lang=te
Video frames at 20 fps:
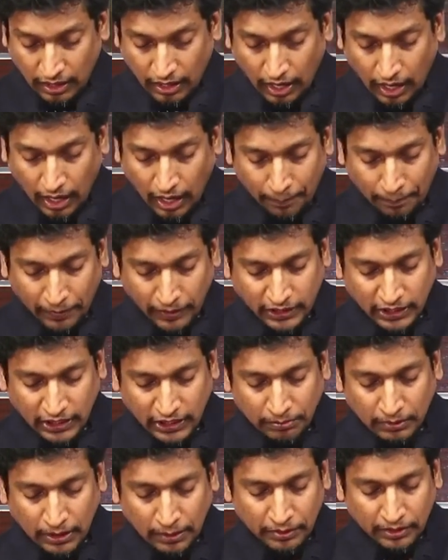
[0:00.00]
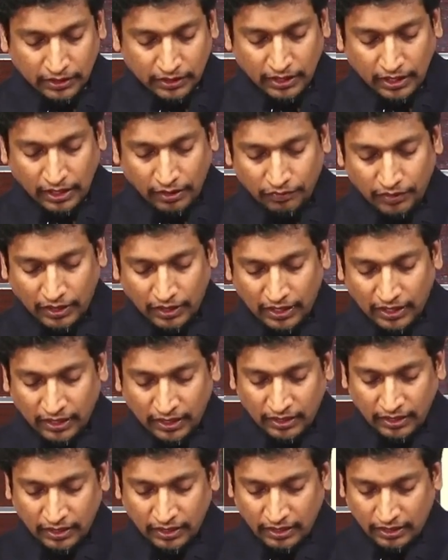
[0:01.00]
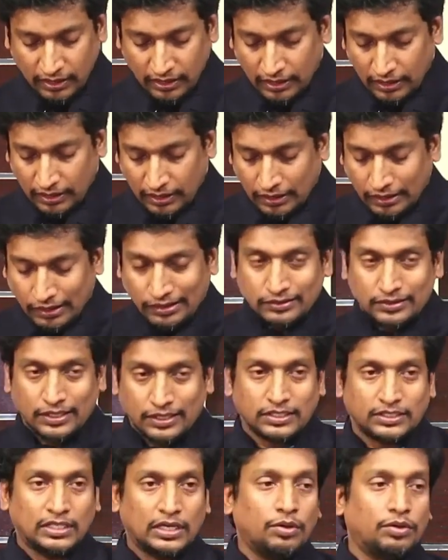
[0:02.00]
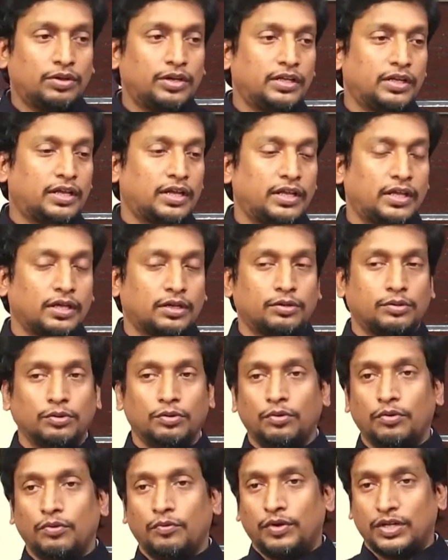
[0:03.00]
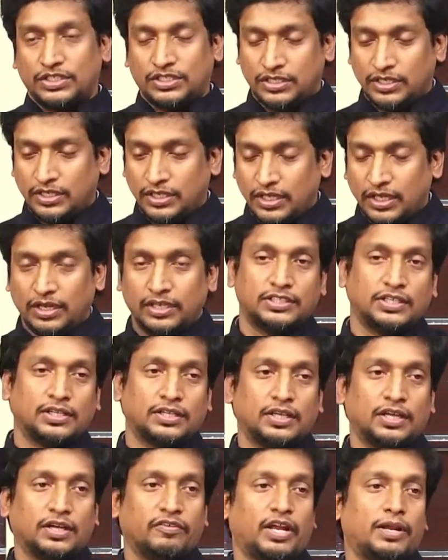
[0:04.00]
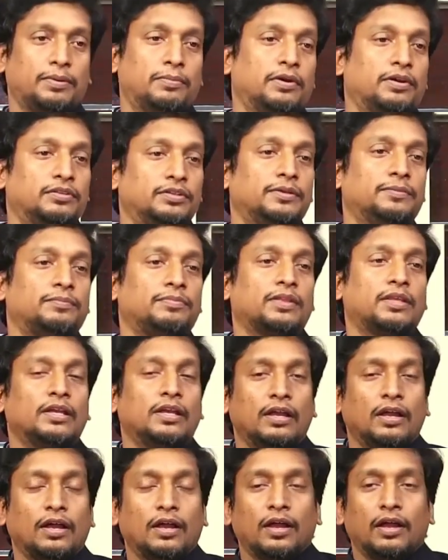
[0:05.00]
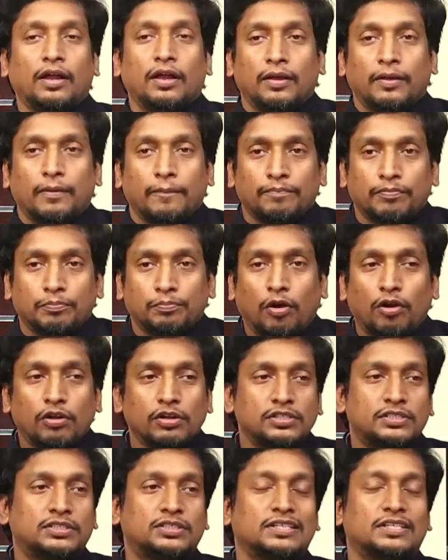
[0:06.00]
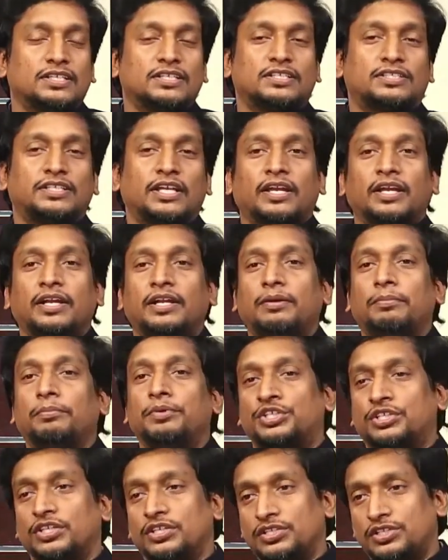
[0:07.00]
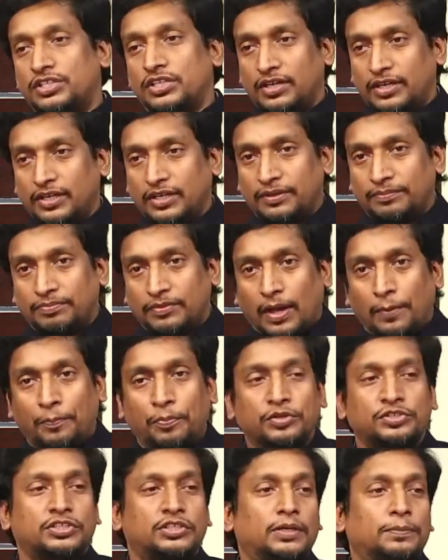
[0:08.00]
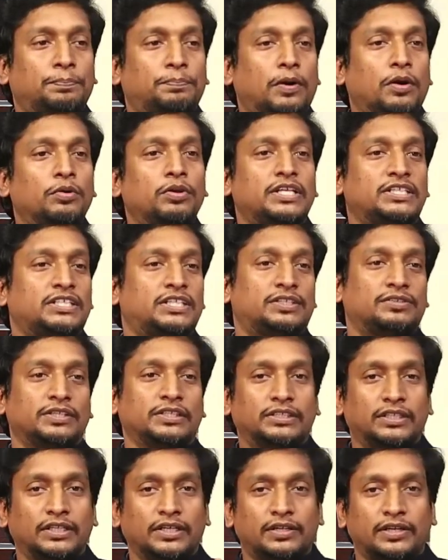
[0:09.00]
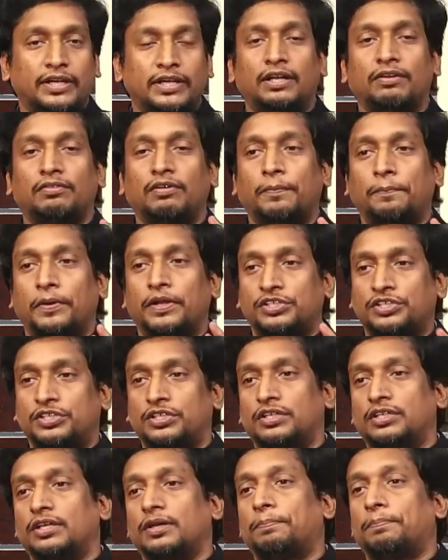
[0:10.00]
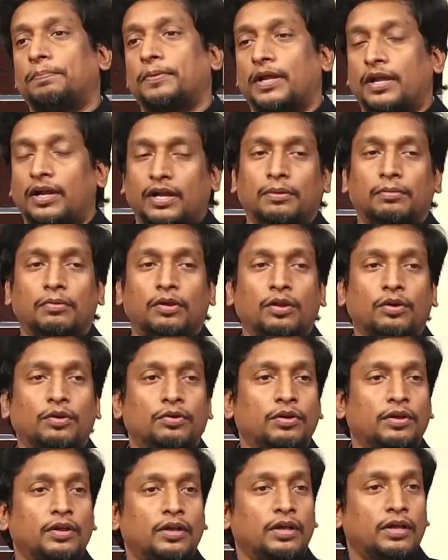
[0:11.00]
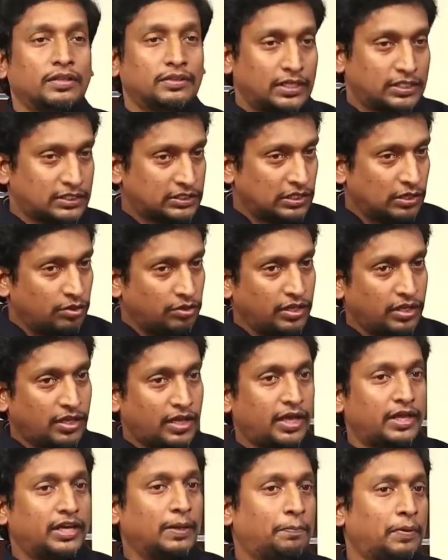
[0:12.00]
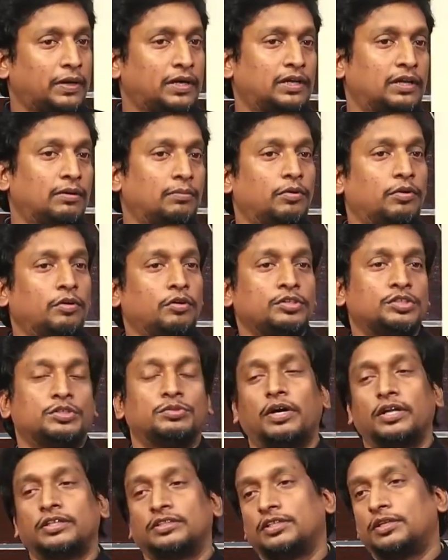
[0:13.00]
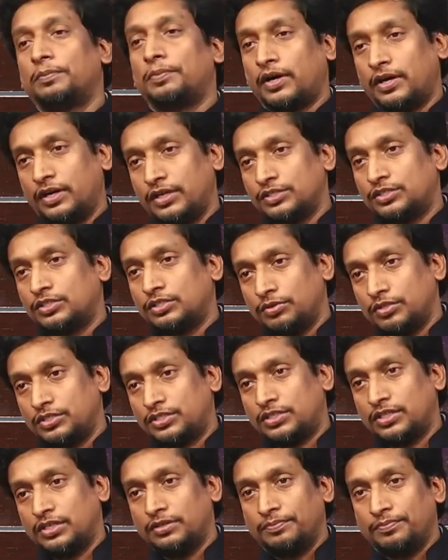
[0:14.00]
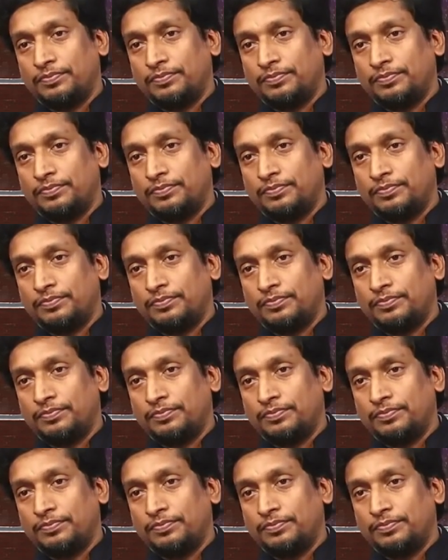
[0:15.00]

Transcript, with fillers: ఆ పట్టణముల మీదుగా వెళ్ళి తెసలోనికయ్యకు వచ్చిరి అని చక్కగా రాయబడింది పాల్స్ సెకండ్ మిషన్ జర్నీ అపోసిన పౌలు వేసినటువంటి రెండవ పరిచర్య ప్రయాణంలో తెసలోనిక అనే పట్టణంలో స్వార్థను ప్రకటిస్తూ వచ్చాడు